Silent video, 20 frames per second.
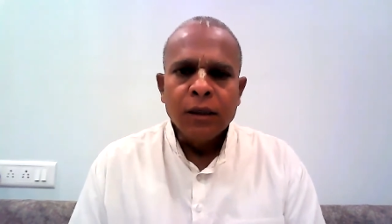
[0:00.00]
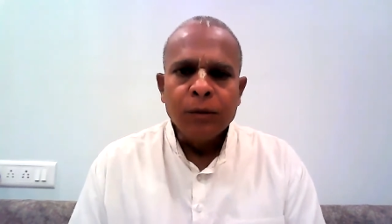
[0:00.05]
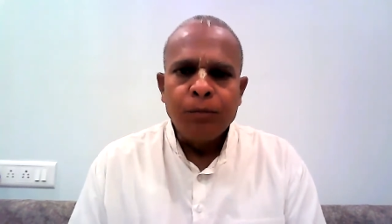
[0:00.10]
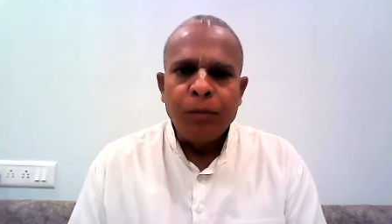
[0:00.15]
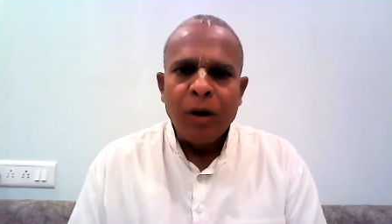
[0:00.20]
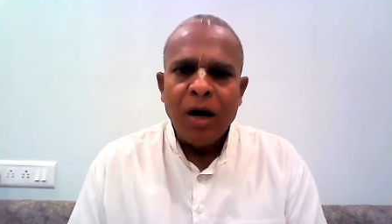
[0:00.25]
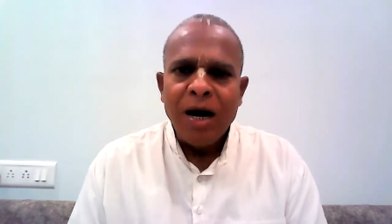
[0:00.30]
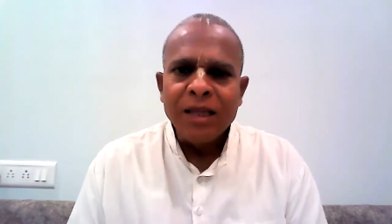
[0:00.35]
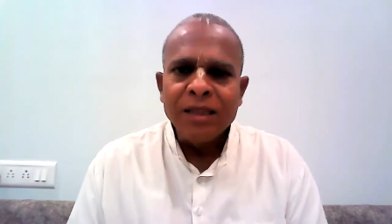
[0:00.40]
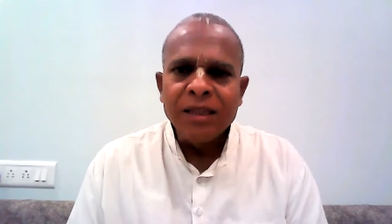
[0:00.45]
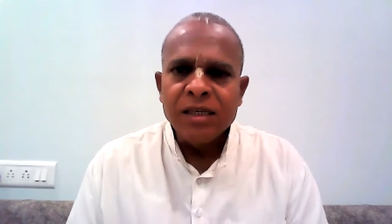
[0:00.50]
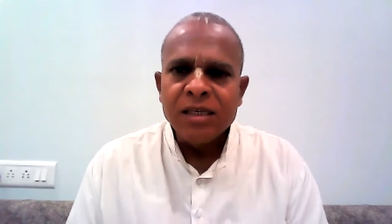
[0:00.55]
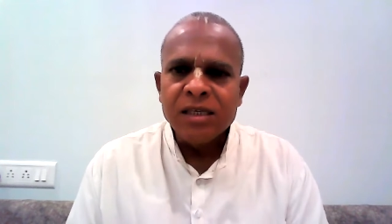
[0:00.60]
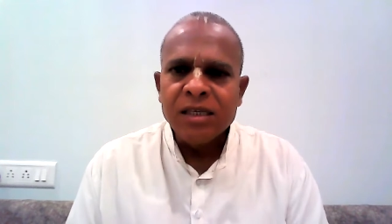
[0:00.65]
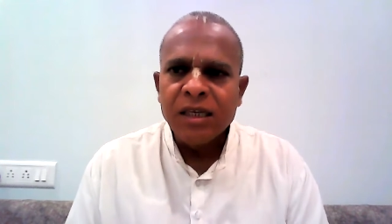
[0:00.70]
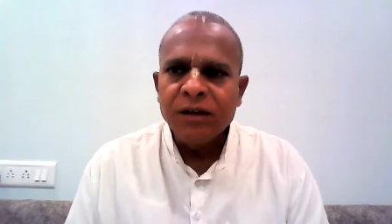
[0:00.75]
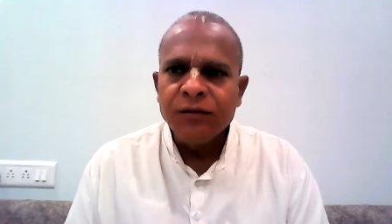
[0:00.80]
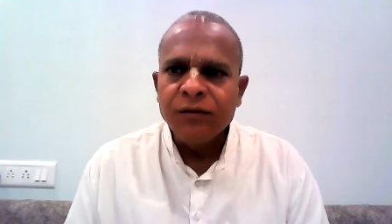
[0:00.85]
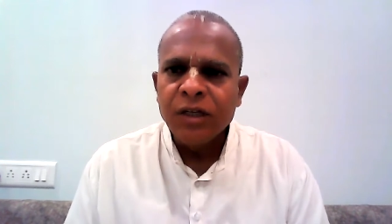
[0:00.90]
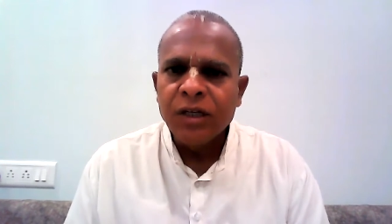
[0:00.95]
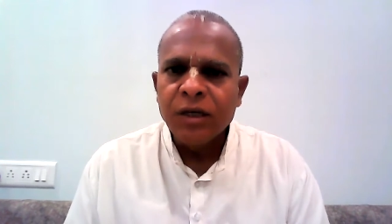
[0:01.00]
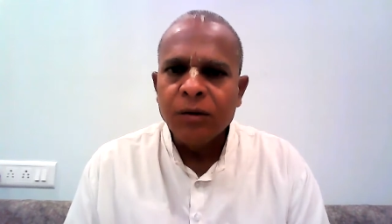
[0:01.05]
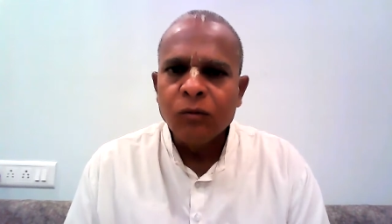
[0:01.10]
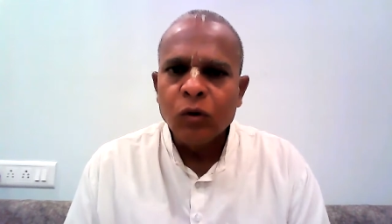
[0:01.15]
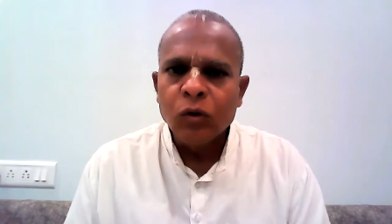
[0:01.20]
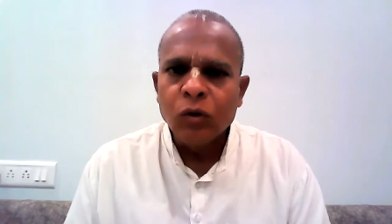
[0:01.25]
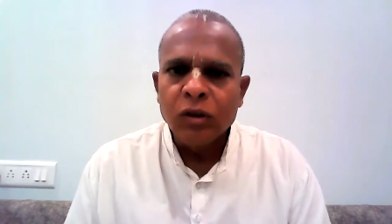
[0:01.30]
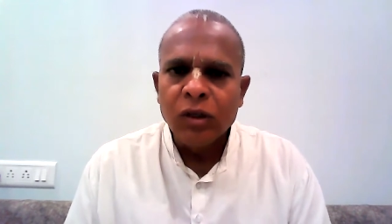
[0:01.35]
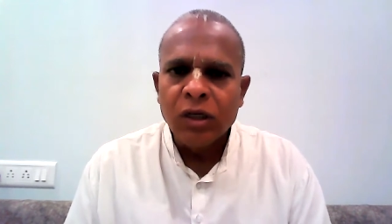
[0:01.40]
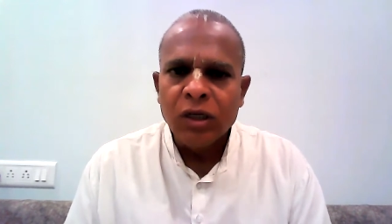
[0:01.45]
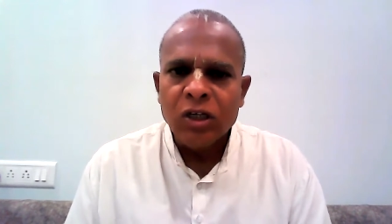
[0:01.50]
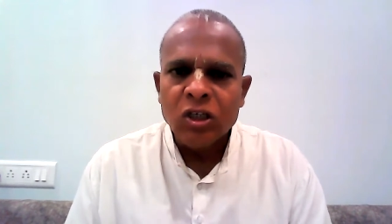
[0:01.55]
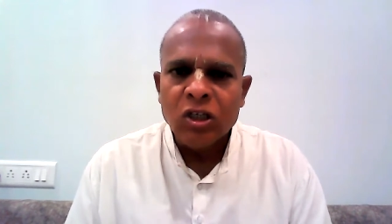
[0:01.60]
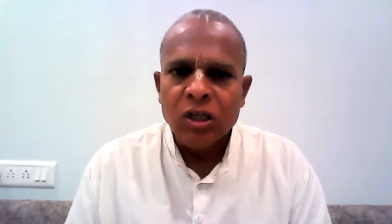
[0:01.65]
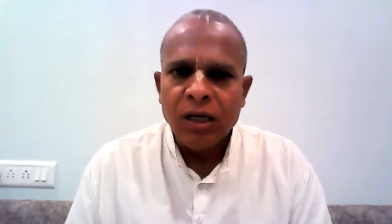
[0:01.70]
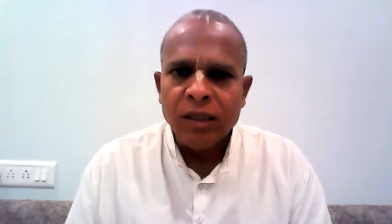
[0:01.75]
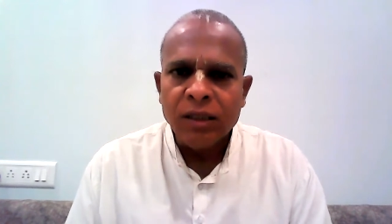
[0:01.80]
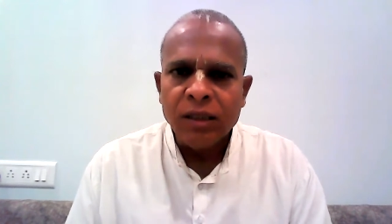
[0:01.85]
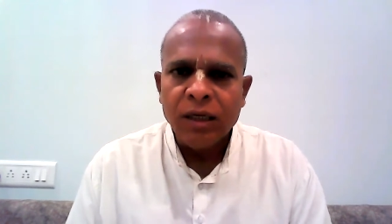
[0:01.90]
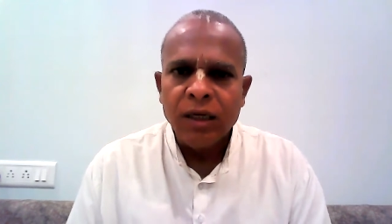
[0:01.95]
ये पाद सेवनम को
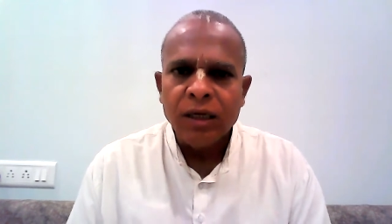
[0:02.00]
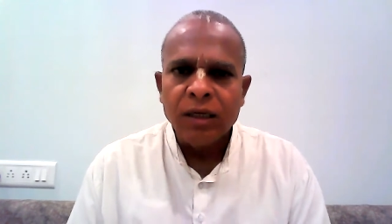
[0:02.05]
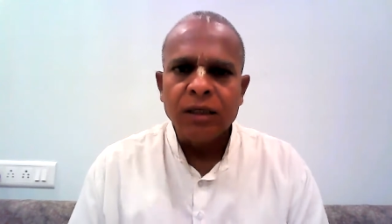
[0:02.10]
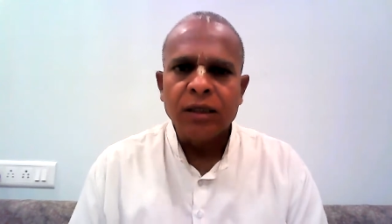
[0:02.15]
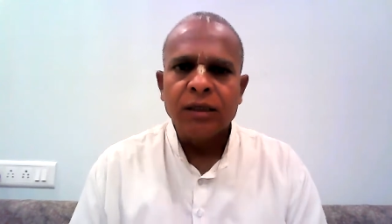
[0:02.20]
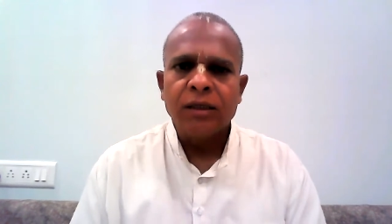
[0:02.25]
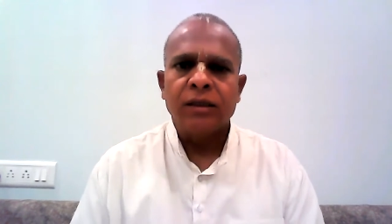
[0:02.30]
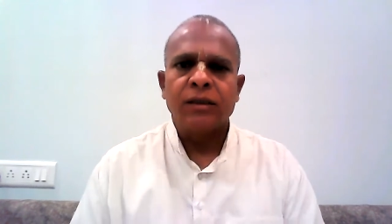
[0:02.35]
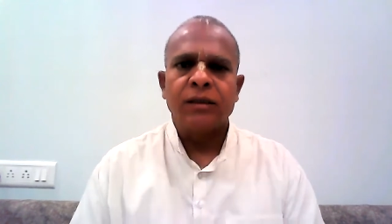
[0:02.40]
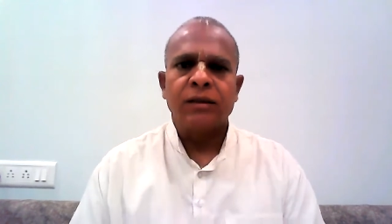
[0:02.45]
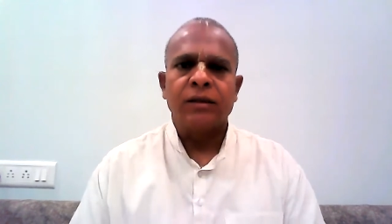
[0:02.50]
दर्शाता है